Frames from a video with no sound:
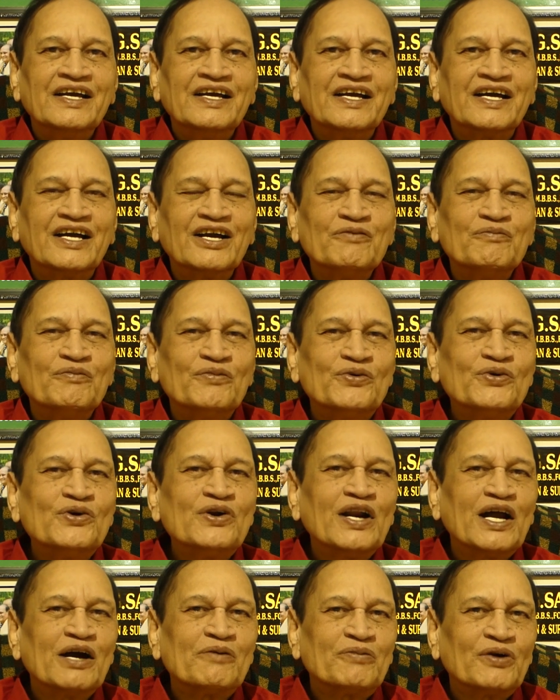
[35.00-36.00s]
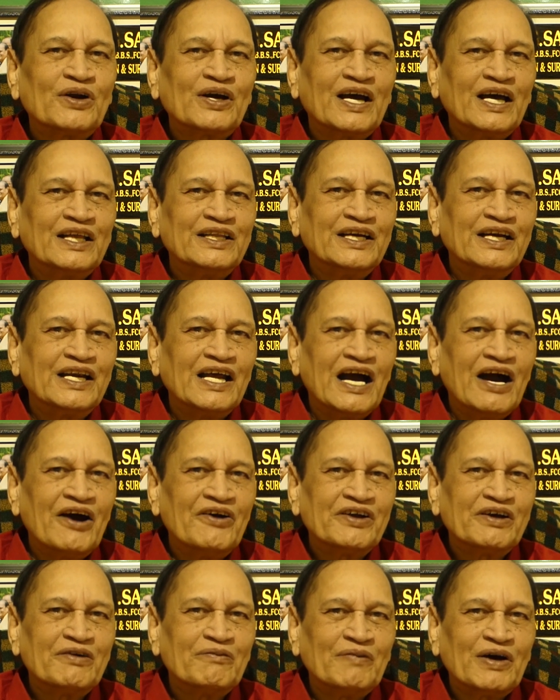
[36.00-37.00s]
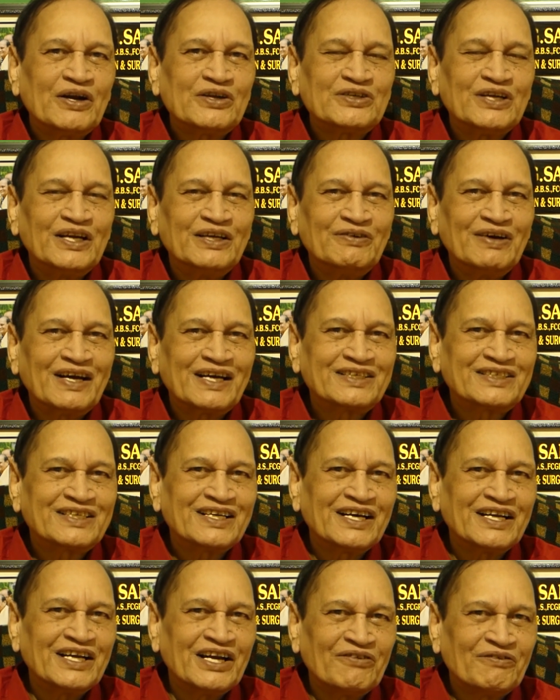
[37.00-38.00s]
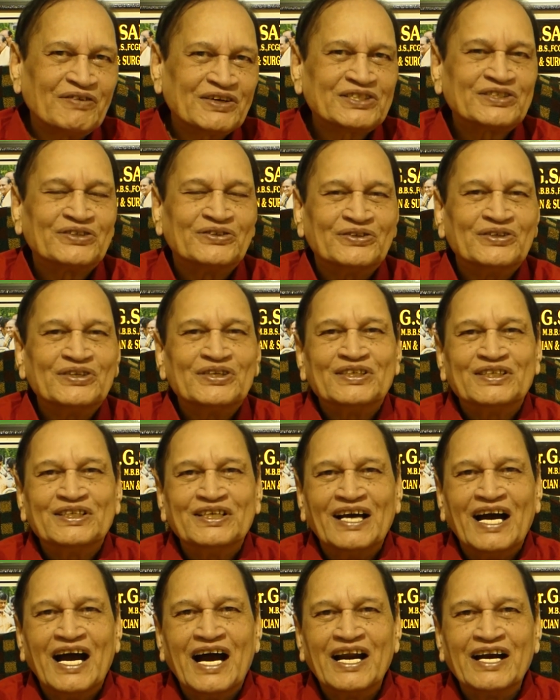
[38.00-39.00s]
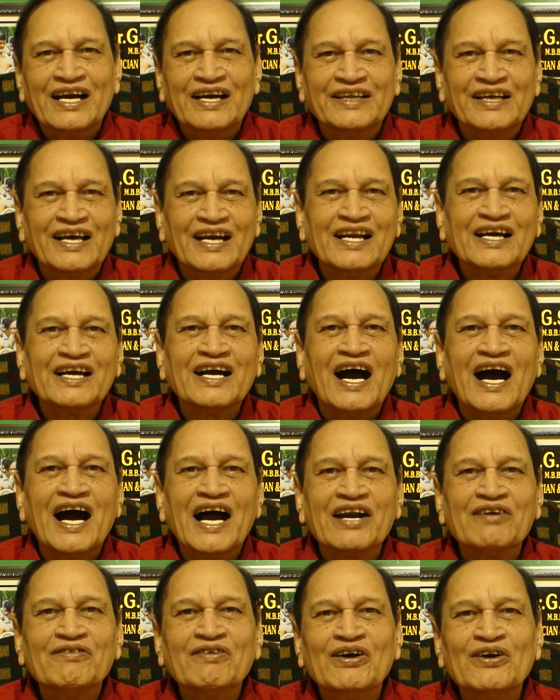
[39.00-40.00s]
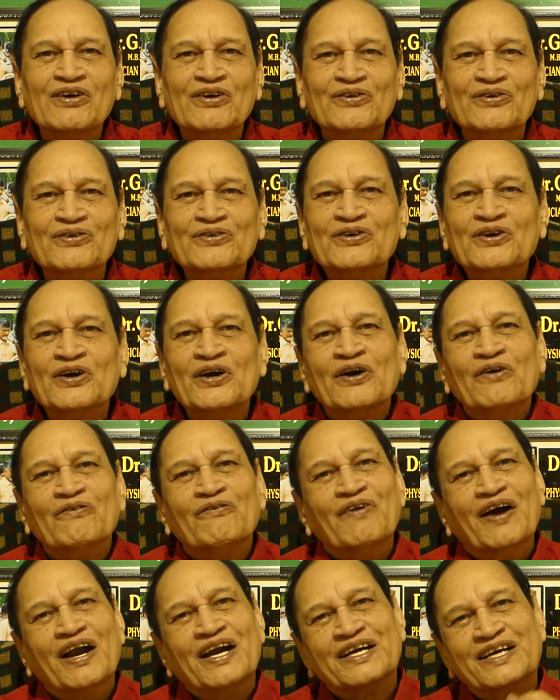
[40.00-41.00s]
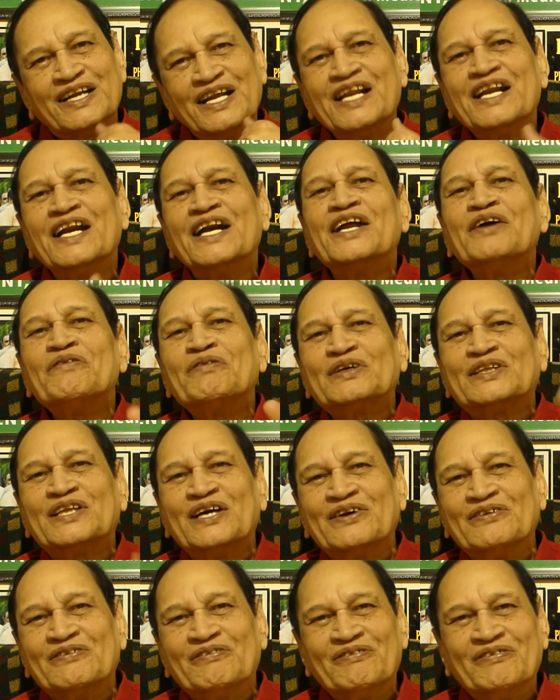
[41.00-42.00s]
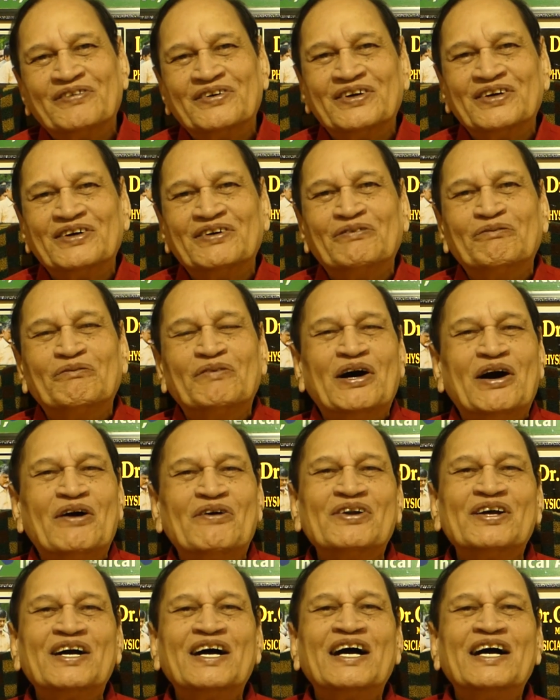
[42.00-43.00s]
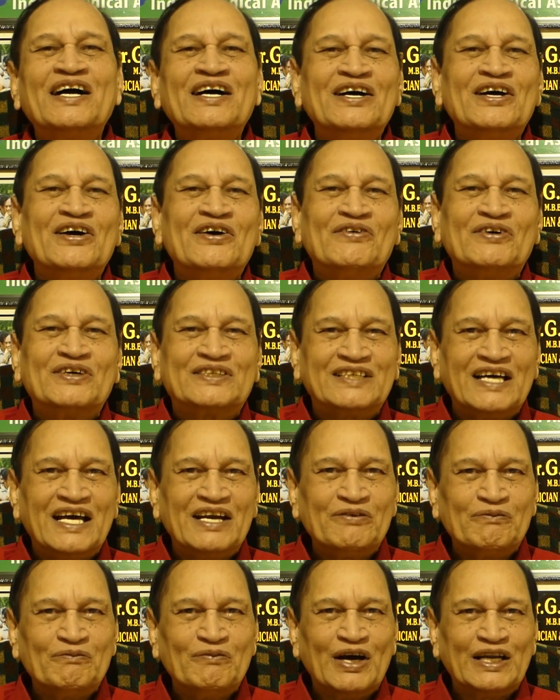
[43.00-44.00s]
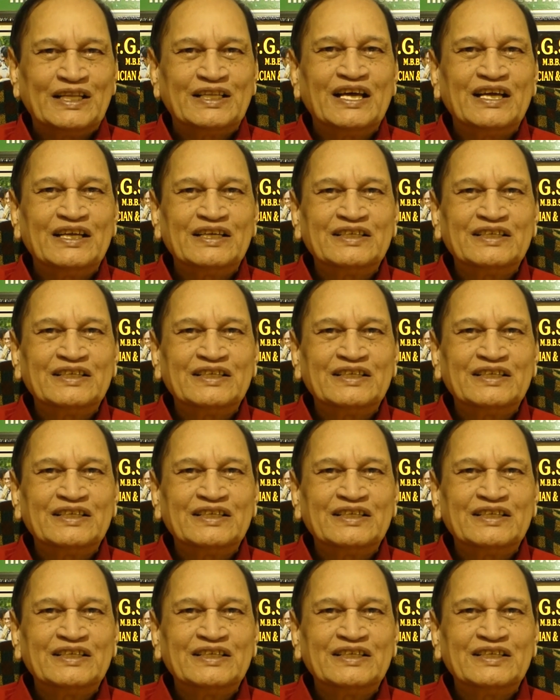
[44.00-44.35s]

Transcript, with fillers: ఇక్కడ మూడు రాకపోవడం కాదండి ఆవిడకి మనసు లేదు యాక్చువల్లీ రివర్స్ జనరల్గా ఆడవాళ్ళు వెంటనే రెడీ అయిపోతారు మామూలుగా ఒకసారి భర్త